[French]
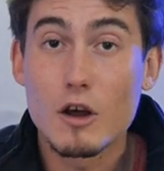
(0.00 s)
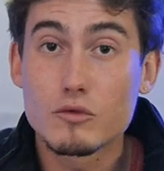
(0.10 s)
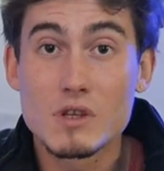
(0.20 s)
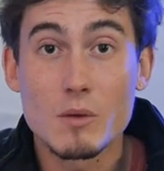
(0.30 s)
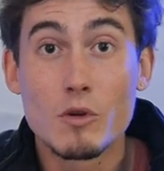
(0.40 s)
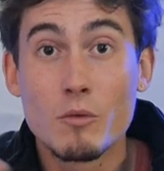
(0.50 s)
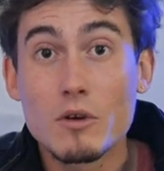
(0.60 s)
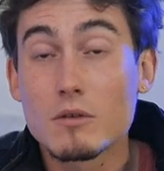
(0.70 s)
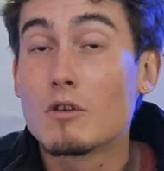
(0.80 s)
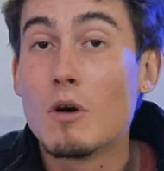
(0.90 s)
Alors tout
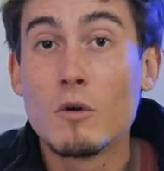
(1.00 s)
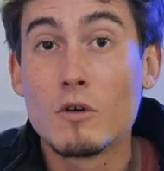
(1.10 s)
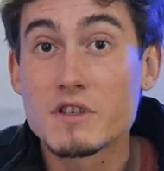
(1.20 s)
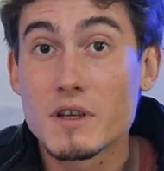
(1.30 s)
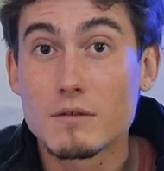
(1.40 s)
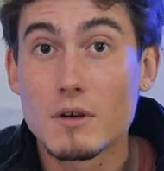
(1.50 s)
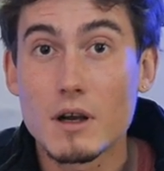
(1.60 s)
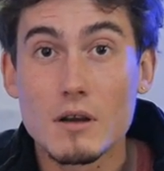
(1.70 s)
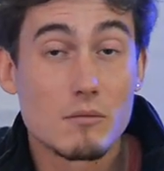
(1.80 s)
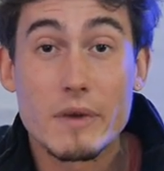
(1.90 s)
simplement, comment on le
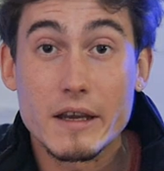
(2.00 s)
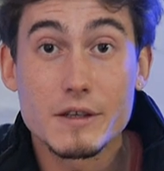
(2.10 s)
savoir euh, bah,